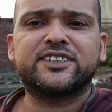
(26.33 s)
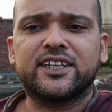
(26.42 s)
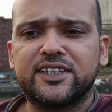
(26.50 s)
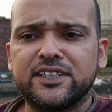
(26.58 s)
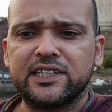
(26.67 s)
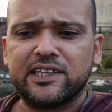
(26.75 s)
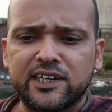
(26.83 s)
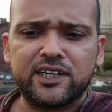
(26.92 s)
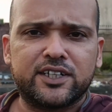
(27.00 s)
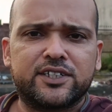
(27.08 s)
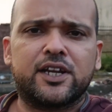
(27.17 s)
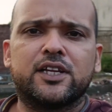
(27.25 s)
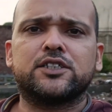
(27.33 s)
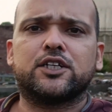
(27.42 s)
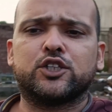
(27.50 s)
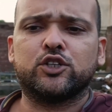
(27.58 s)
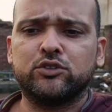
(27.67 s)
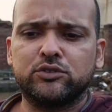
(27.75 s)
जल्दी जल्दी घर जाना
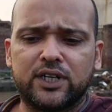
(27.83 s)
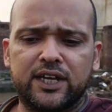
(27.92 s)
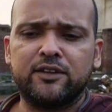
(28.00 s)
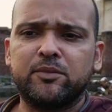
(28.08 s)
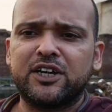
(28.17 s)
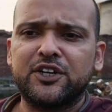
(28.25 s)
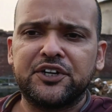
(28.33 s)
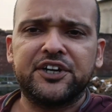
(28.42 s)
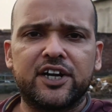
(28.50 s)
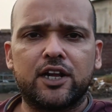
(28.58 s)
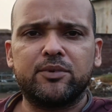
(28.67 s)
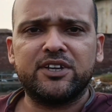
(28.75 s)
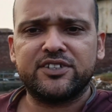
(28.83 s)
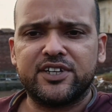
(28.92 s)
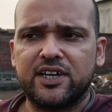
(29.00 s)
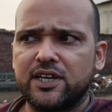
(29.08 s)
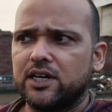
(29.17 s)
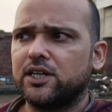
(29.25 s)
चाहता हूँ कहीं मेरी ट्रेन ना भीग
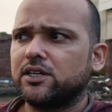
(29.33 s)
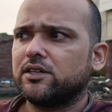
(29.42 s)
जाए यार